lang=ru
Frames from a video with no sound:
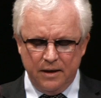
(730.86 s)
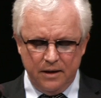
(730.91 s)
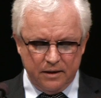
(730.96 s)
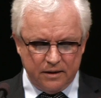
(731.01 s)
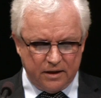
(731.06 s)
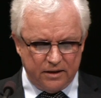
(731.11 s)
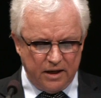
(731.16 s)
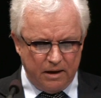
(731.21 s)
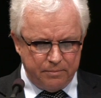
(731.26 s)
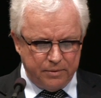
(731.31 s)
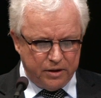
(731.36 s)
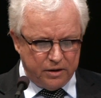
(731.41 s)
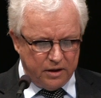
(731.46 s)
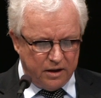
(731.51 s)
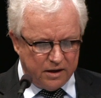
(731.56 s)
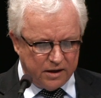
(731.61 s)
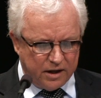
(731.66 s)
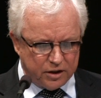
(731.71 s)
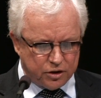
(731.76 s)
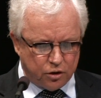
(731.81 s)
когда был
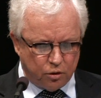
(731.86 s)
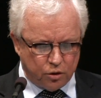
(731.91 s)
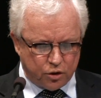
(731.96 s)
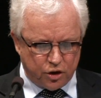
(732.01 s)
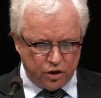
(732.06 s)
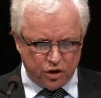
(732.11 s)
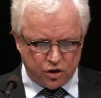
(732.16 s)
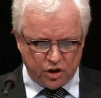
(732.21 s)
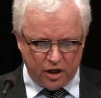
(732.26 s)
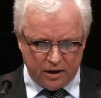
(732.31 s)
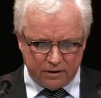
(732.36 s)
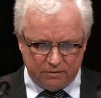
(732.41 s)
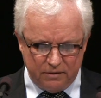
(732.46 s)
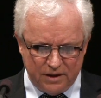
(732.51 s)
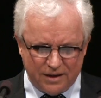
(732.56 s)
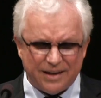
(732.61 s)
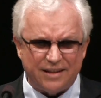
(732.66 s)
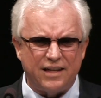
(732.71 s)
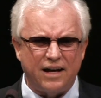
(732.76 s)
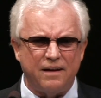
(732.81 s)
разрушен жертвенник,
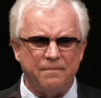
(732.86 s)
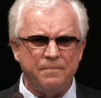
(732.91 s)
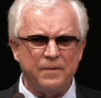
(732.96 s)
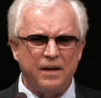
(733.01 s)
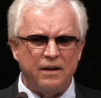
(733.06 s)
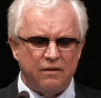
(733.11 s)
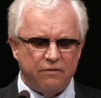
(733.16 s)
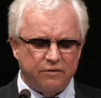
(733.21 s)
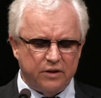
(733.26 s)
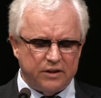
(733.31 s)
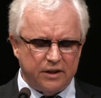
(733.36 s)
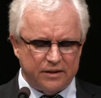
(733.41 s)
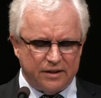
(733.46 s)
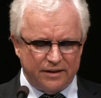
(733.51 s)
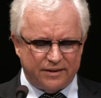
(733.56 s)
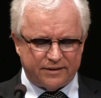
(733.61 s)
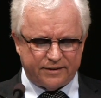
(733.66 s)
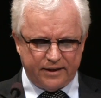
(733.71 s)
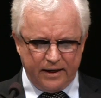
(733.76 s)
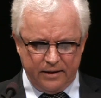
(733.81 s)
когда вот эти
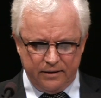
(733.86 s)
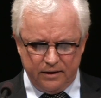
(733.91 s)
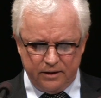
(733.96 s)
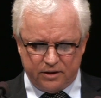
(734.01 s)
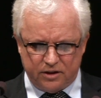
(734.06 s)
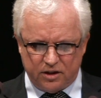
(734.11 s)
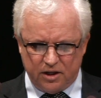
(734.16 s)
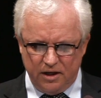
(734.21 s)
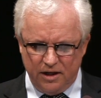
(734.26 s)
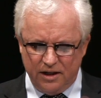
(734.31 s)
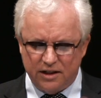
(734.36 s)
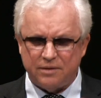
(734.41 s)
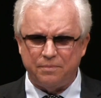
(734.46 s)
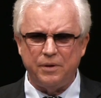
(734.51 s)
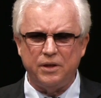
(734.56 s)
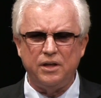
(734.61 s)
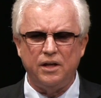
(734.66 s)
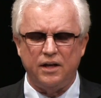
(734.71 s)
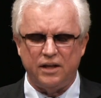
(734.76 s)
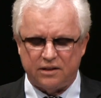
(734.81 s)
ценности
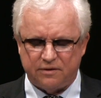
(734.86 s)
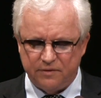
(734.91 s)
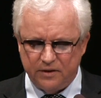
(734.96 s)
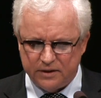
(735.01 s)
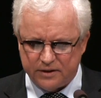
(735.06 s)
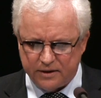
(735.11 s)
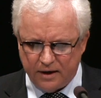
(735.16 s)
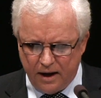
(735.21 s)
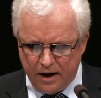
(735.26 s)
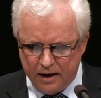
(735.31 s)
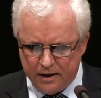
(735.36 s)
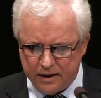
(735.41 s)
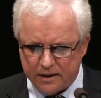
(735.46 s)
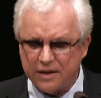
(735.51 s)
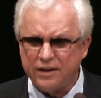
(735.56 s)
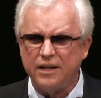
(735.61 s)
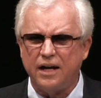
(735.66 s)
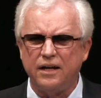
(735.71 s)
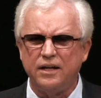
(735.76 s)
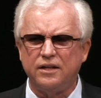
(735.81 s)
изменились в Израиле,
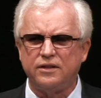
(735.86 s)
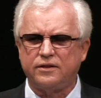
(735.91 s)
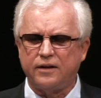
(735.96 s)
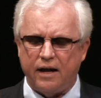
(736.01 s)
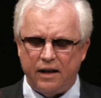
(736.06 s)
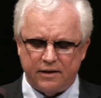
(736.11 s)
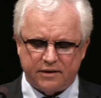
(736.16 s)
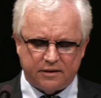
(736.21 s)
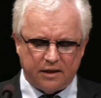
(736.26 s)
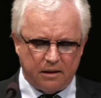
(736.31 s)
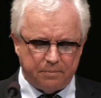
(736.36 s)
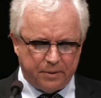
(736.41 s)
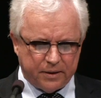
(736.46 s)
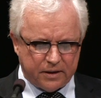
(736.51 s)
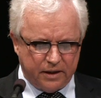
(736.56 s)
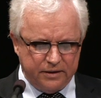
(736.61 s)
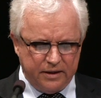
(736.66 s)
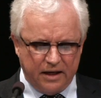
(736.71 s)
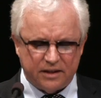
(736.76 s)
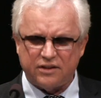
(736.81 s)
когда Израиль стал
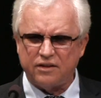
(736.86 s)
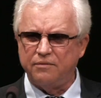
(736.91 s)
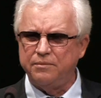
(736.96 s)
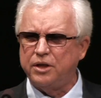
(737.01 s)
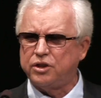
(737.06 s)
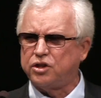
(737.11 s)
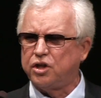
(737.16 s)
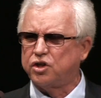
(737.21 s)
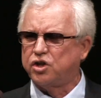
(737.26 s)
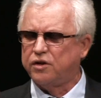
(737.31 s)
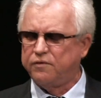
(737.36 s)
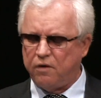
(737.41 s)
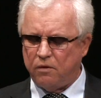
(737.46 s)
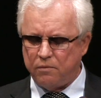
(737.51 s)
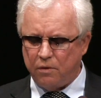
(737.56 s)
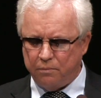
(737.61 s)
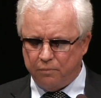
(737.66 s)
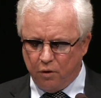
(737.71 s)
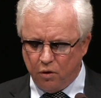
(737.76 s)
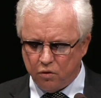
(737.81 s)
поклоняться вместо живому
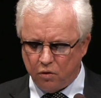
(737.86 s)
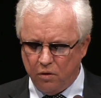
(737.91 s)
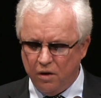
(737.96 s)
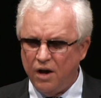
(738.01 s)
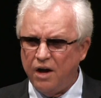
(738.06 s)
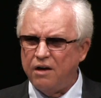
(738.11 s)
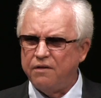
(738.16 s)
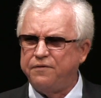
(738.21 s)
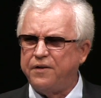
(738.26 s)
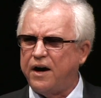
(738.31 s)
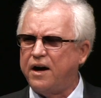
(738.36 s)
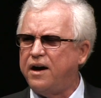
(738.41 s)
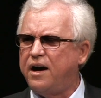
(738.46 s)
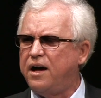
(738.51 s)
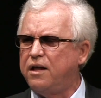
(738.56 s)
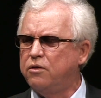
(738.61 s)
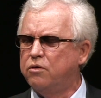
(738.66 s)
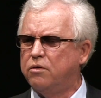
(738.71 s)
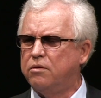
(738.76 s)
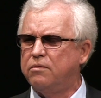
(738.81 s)
Богу,
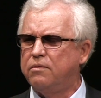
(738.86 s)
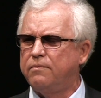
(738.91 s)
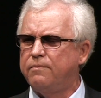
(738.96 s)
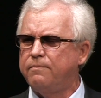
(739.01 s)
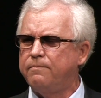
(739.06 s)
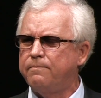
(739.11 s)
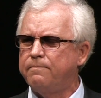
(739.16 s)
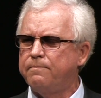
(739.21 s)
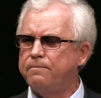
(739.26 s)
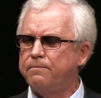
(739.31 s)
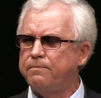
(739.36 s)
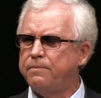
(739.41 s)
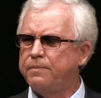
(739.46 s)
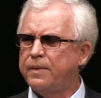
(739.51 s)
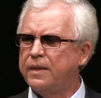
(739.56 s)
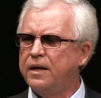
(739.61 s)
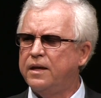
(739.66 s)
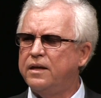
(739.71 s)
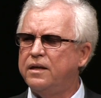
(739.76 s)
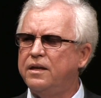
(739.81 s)
Ваалу,
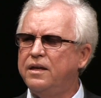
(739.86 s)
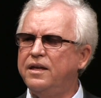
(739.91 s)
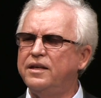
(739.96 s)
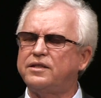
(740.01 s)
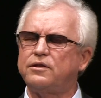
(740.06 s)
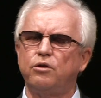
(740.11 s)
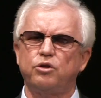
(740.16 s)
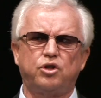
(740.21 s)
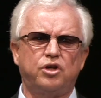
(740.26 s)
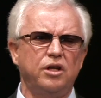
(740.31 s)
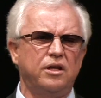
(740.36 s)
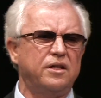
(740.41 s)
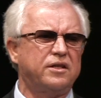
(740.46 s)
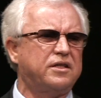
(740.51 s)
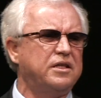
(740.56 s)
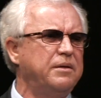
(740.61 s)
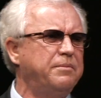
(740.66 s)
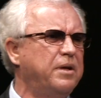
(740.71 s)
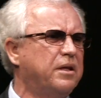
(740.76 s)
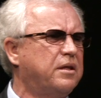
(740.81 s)
и случилась с
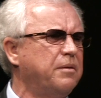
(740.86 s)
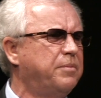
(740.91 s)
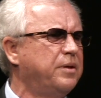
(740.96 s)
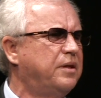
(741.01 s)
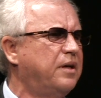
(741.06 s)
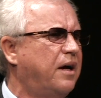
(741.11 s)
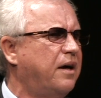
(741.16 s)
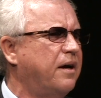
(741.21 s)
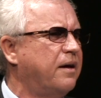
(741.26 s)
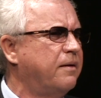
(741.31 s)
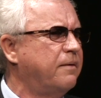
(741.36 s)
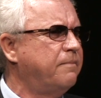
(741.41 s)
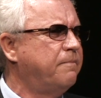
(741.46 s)
ним эта беда.